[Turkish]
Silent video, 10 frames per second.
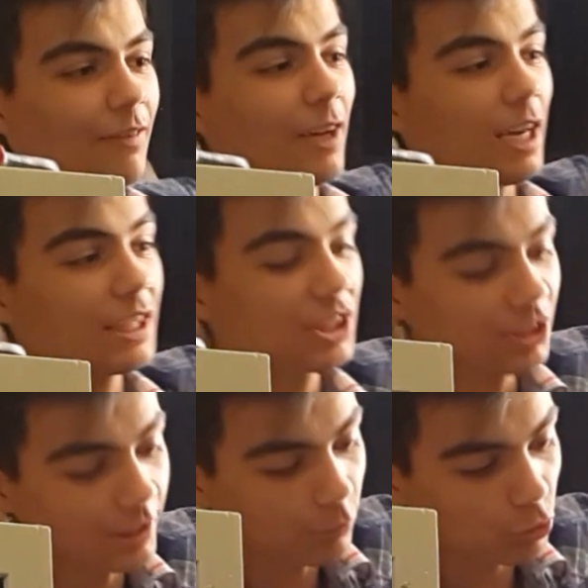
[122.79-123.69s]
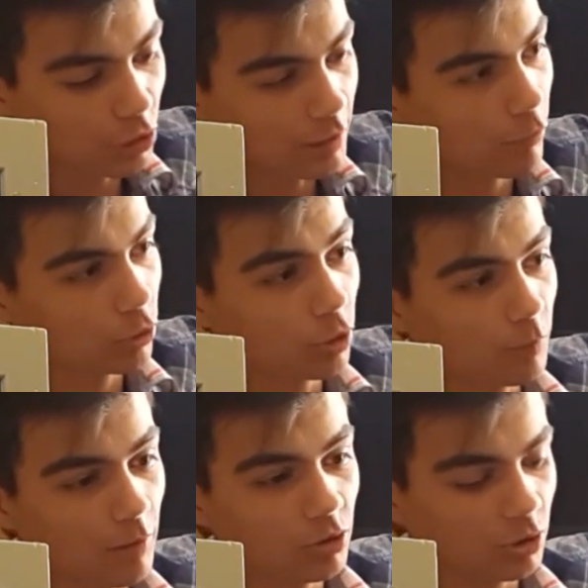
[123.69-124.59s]
ferah içinde 350
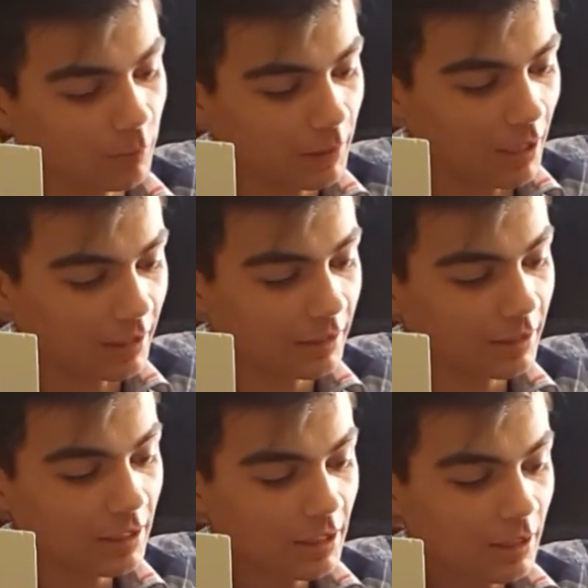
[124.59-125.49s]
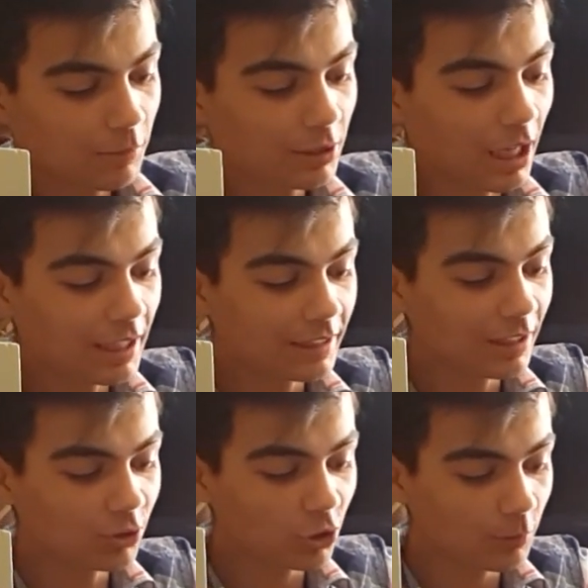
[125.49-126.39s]
voltluk power supply aldık. Bir de
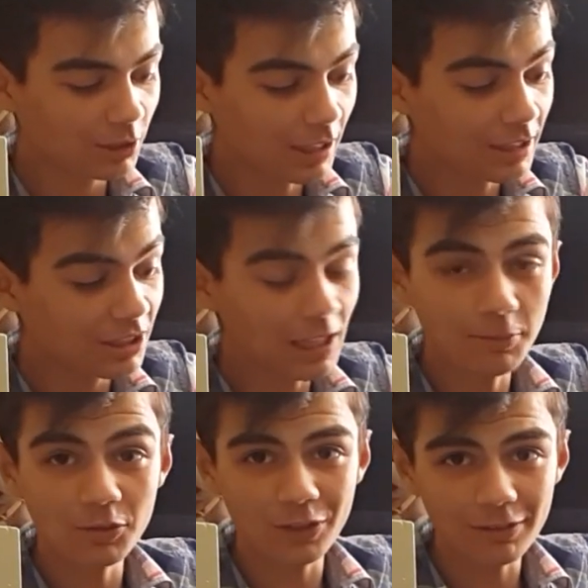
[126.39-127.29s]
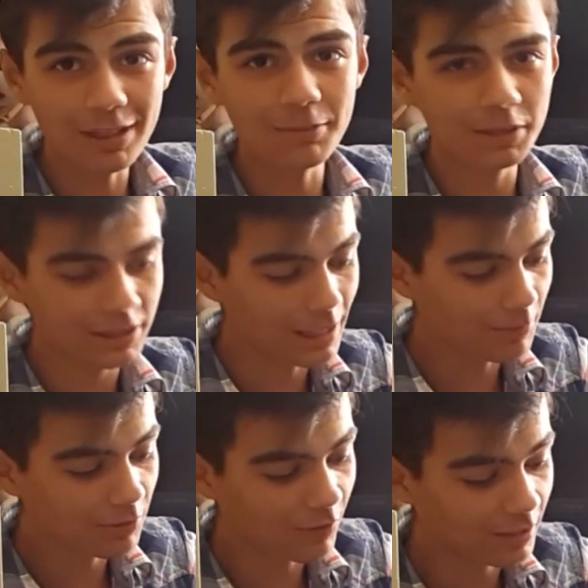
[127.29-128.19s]
ayrıca şurada bir tane işlemci fanı var ama
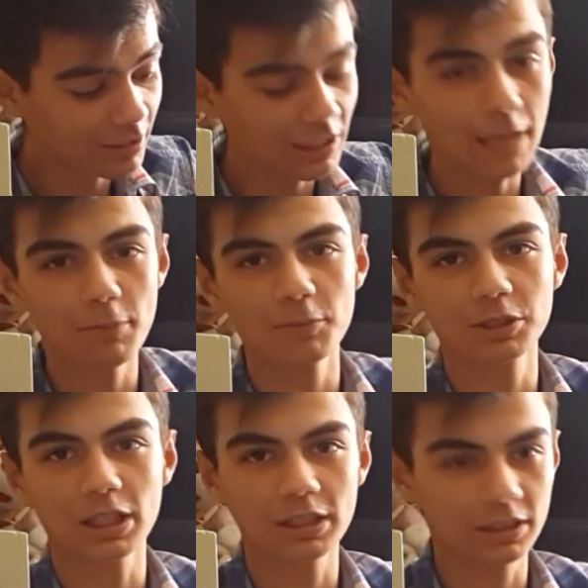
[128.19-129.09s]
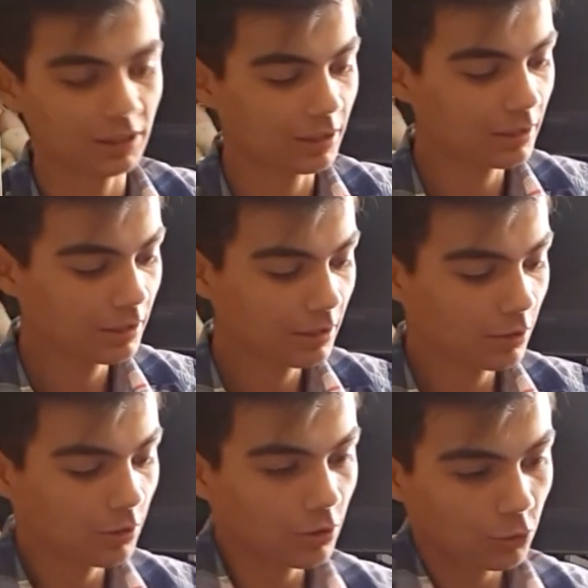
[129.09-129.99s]
işlemci fanını şey yapmamış arkadaşlar.
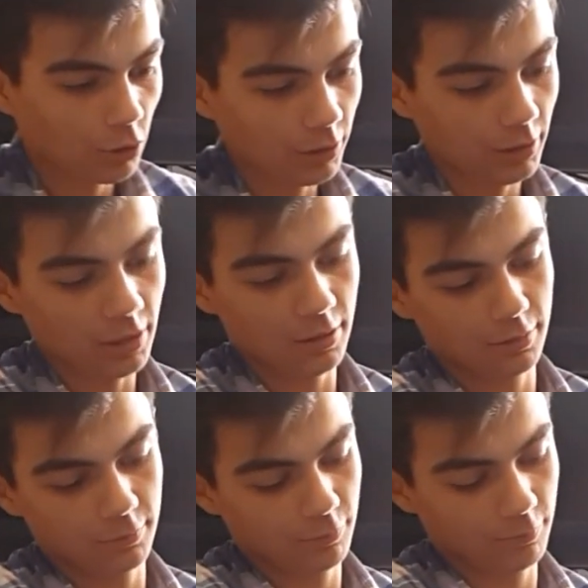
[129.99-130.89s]
Şu anda